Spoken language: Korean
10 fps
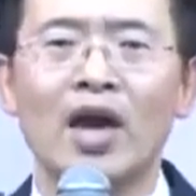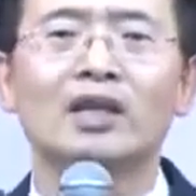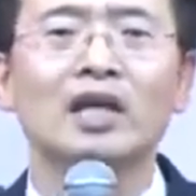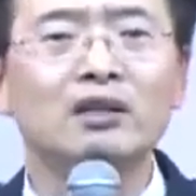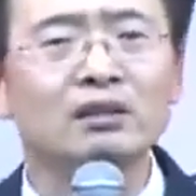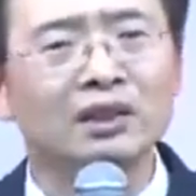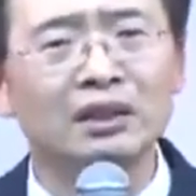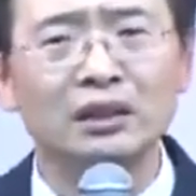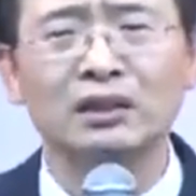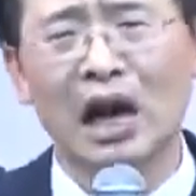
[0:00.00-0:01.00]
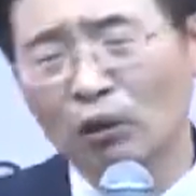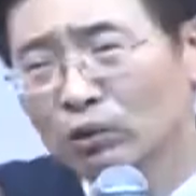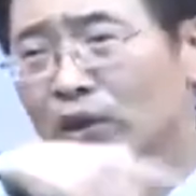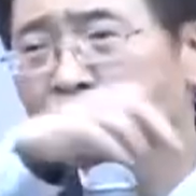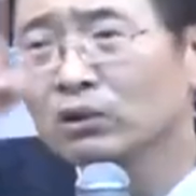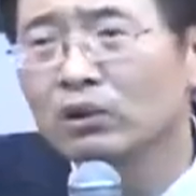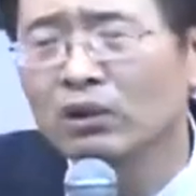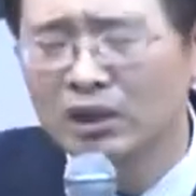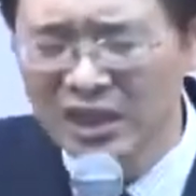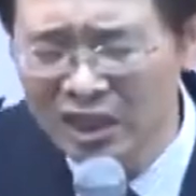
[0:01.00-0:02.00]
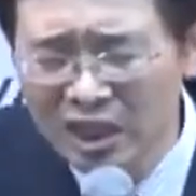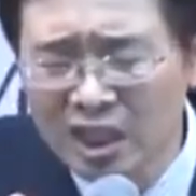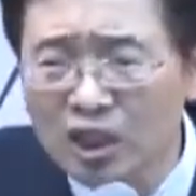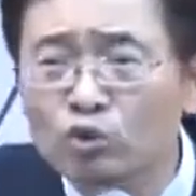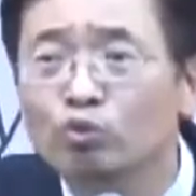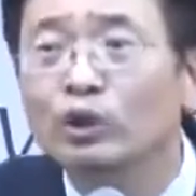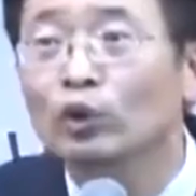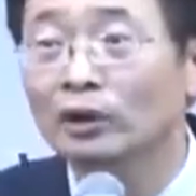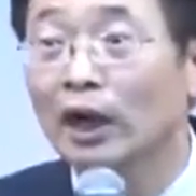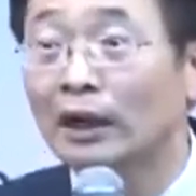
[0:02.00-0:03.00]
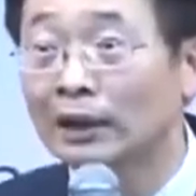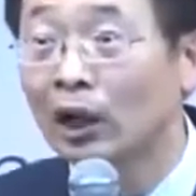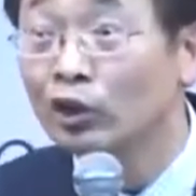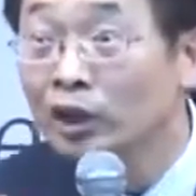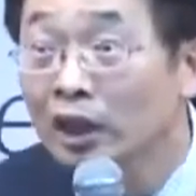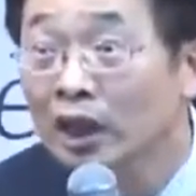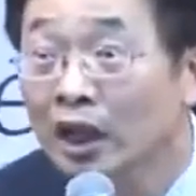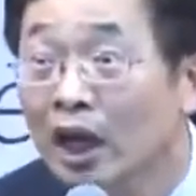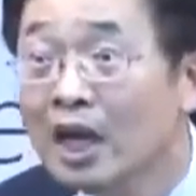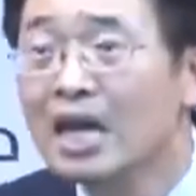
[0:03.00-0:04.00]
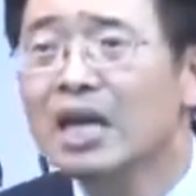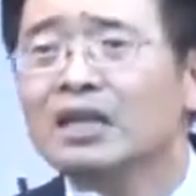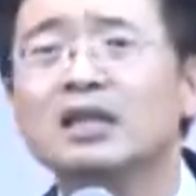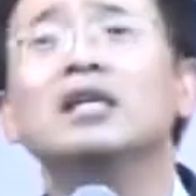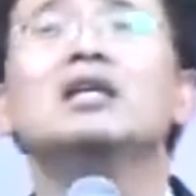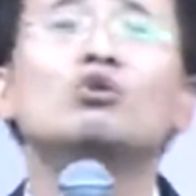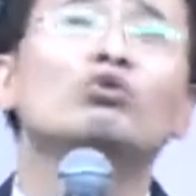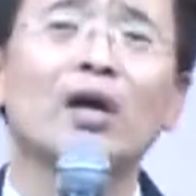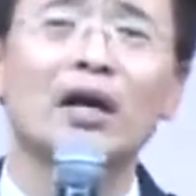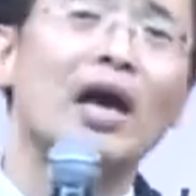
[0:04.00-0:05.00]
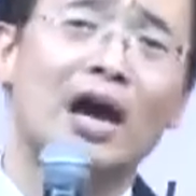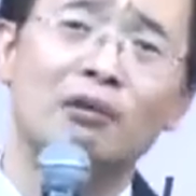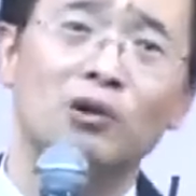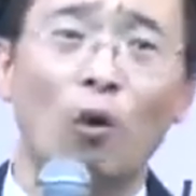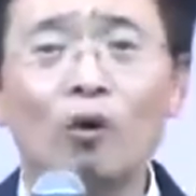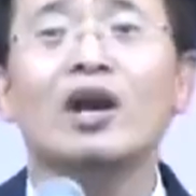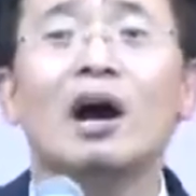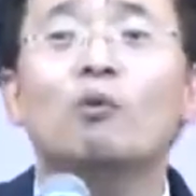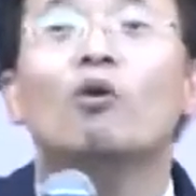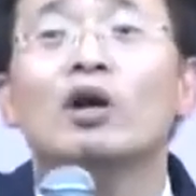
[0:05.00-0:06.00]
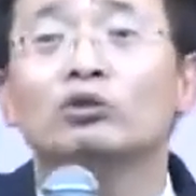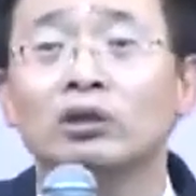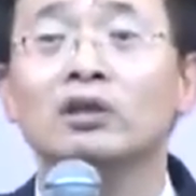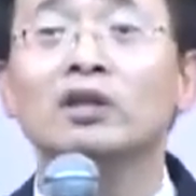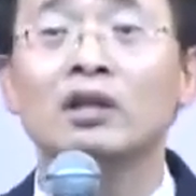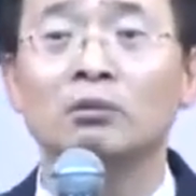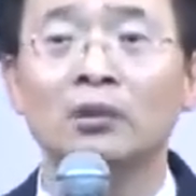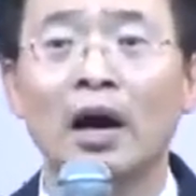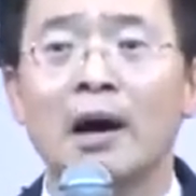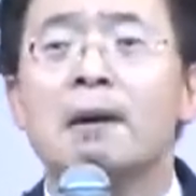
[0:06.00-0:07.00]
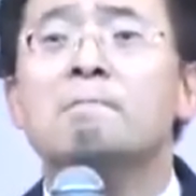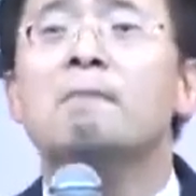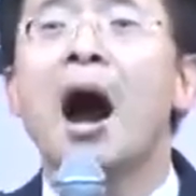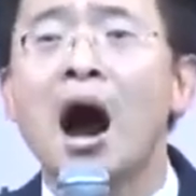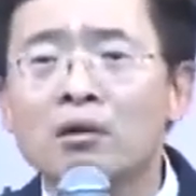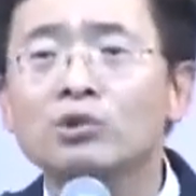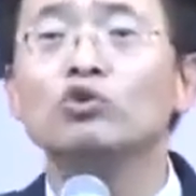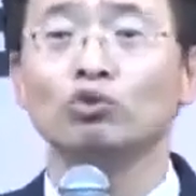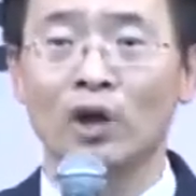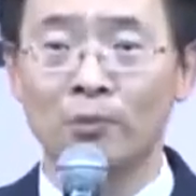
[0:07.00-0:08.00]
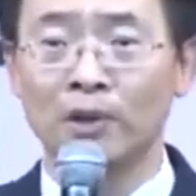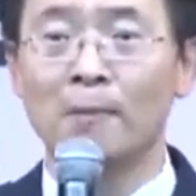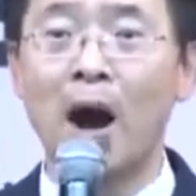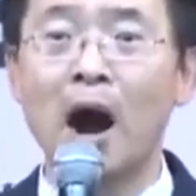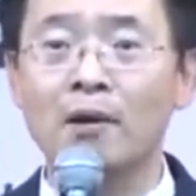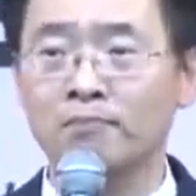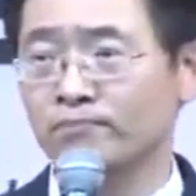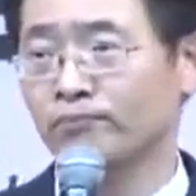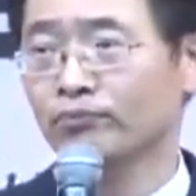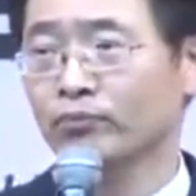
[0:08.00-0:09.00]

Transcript: 회사에서 이, 자꾸 여러분들은 일이 중요하다고 생각하잖아요. 일. 일이 중요한 게 아닙니다. 올라가면 올라가서 그걸 느낄 겁니다. 마음이 중요합니다. 마음.